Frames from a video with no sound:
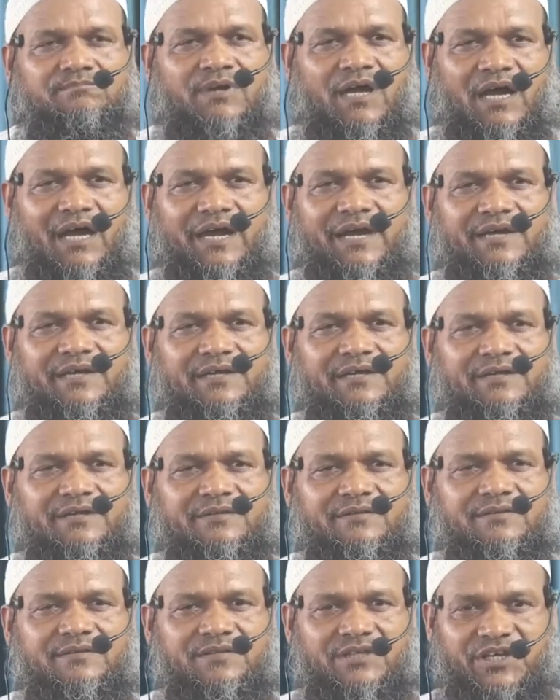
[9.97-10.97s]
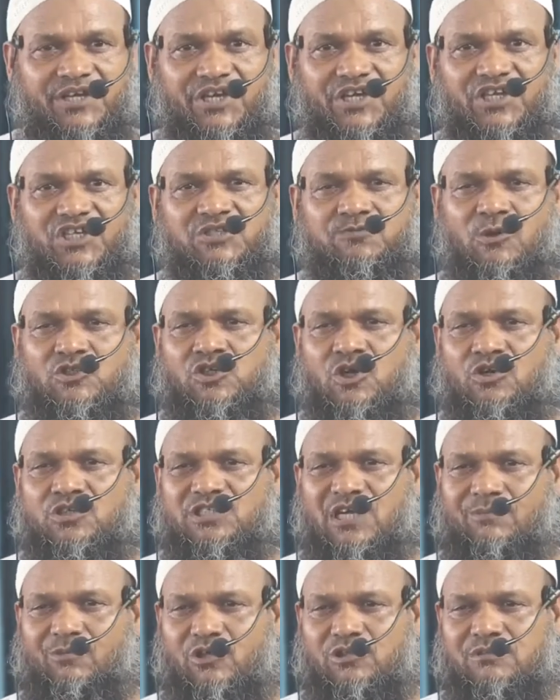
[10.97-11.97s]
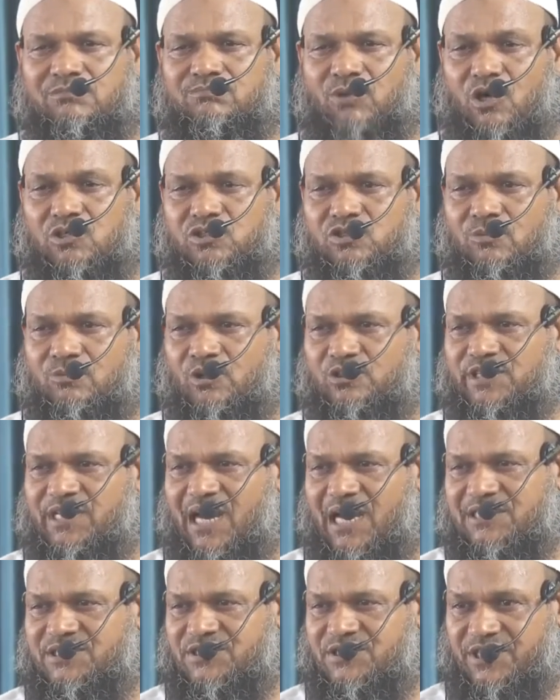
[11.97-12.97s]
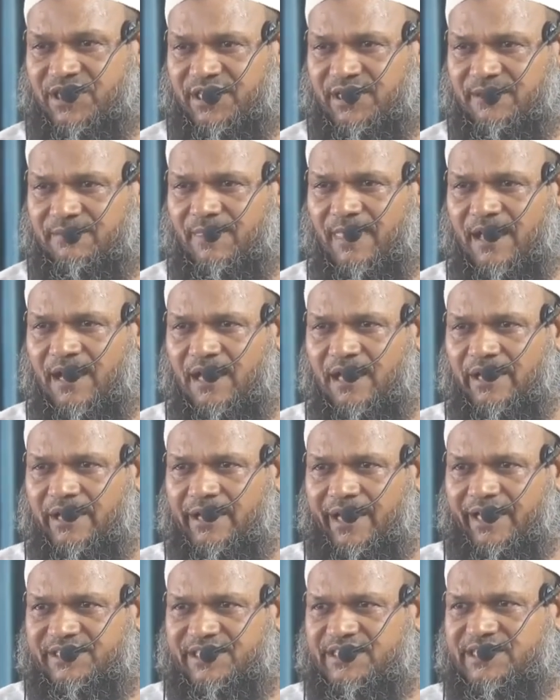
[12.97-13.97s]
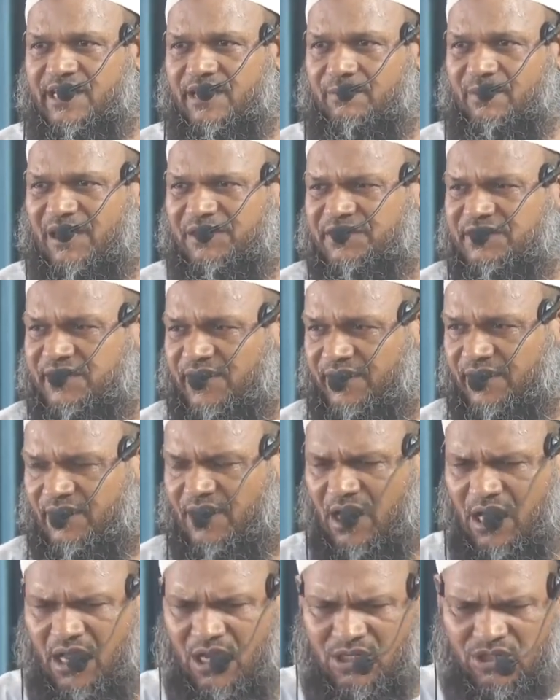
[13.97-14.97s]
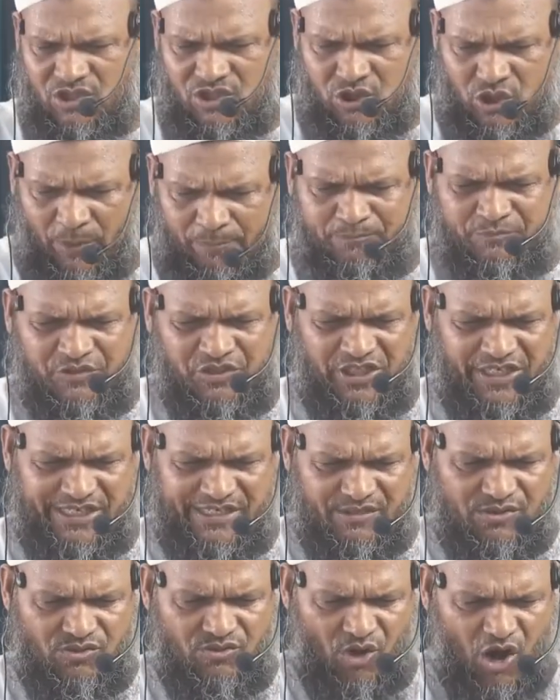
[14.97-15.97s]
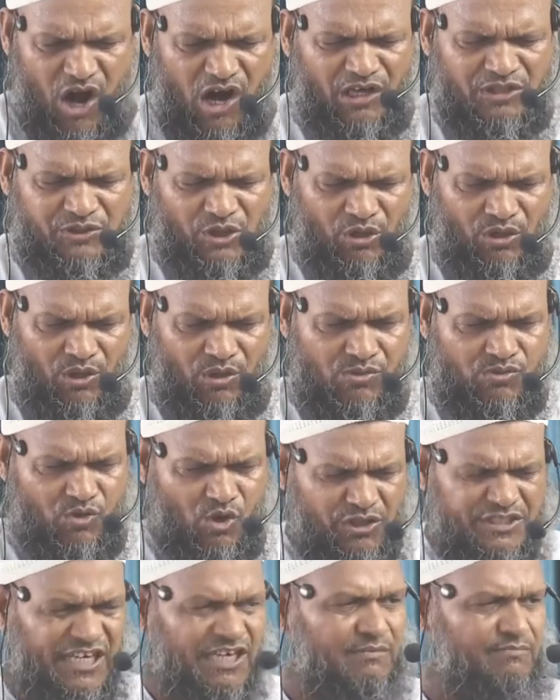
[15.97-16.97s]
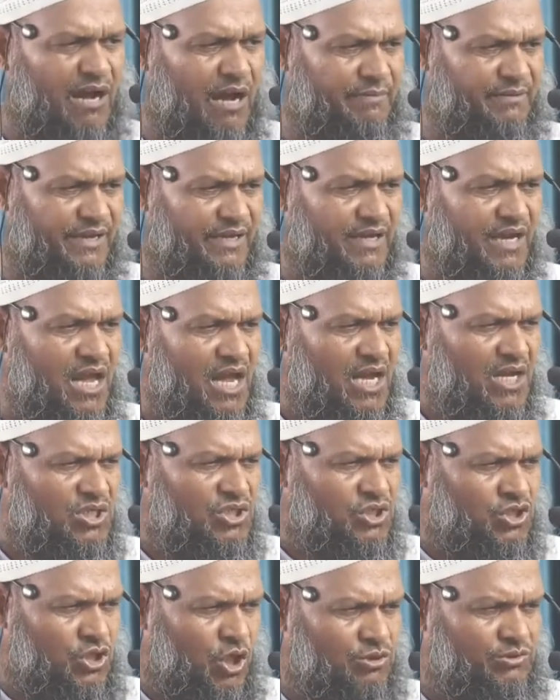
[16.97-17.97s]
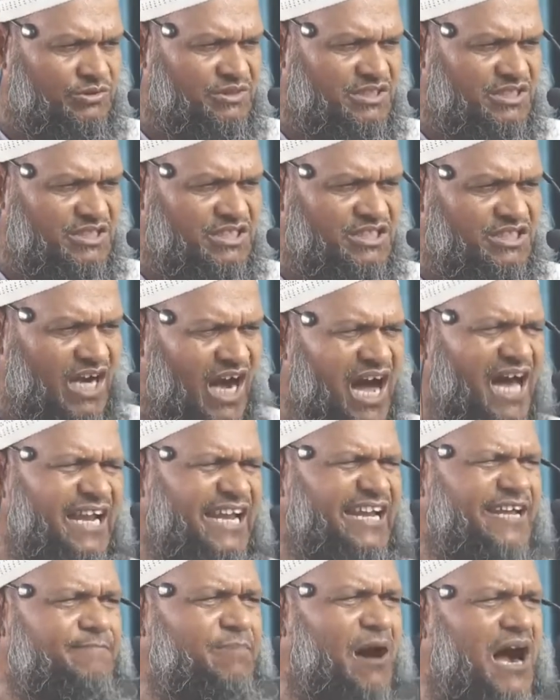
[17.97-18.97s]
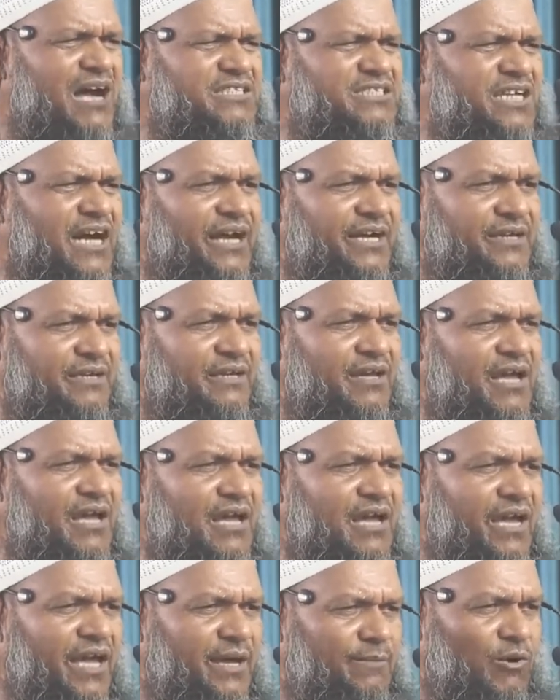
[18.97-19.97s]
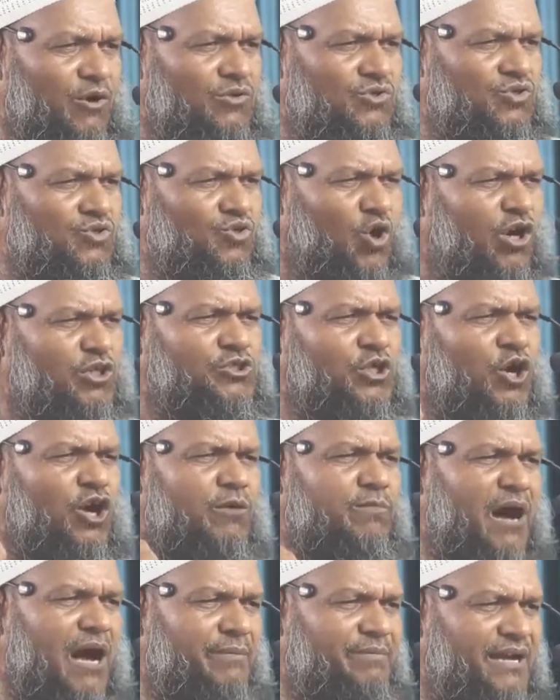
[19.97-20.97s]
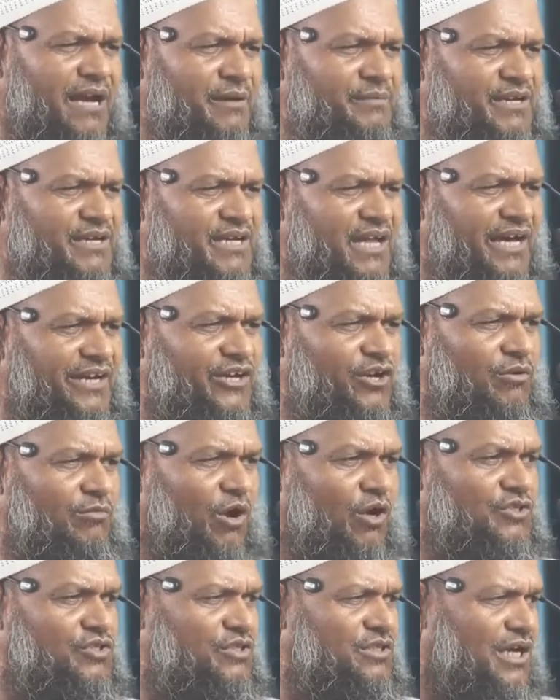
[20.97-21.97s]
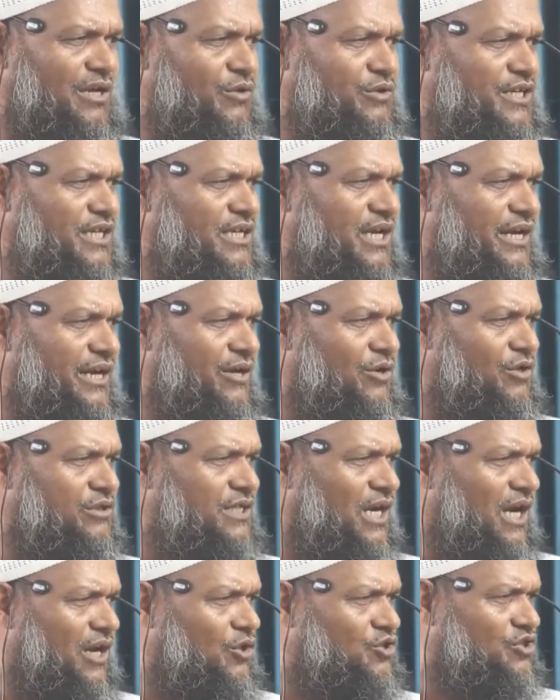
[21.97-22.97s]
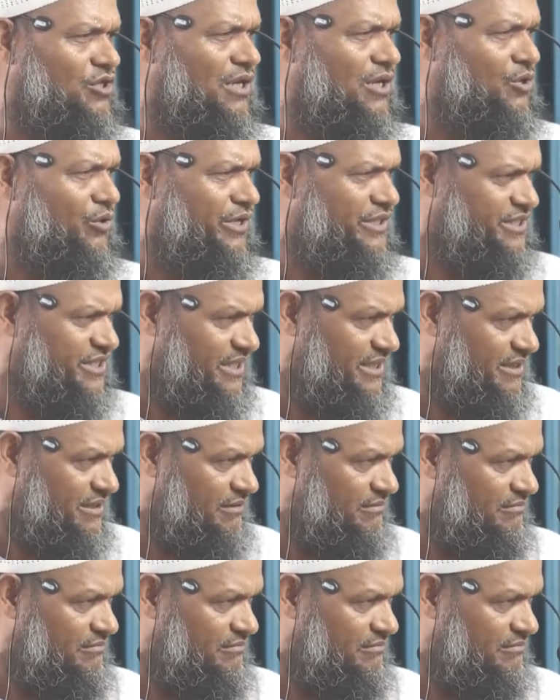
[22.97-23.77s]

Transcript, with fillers: প্রায় তিরিশ বছর যাবৎ বক্তব্য দিয়ে আসছি এদেশের মাটিতে সবচেয়ে কঠোর কঠিন ভাবে শক্তিশালী ভাষায় এবং কঠোর ভাবে আমি নারী ও মর্যাদার অধিকারের কথা আলোচনা করেছি